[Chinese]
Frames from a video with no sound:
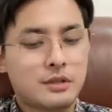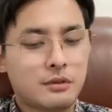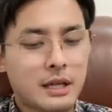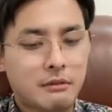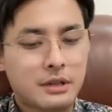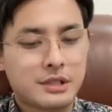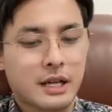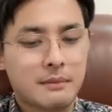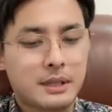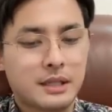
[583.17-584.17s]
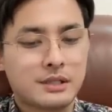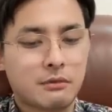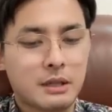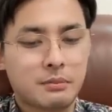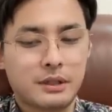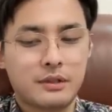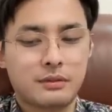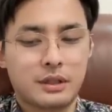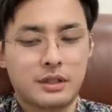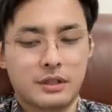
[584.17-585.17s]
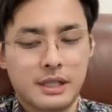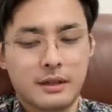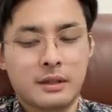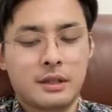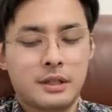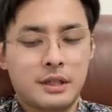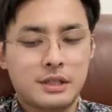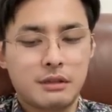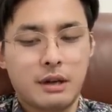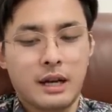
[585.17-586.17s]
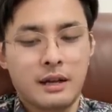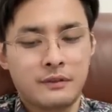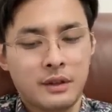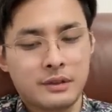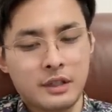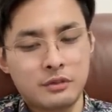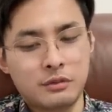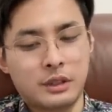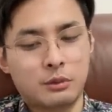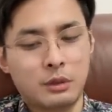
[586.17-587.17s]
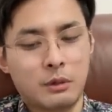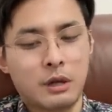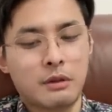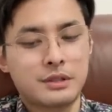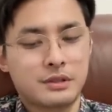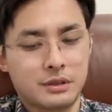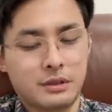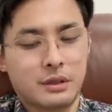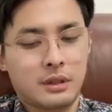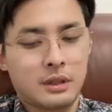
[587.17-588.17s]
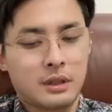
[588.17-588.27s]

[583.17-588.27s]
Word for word: 中韩关系还面临着外部因素的挑战。”希望韩方在处理对华关系时，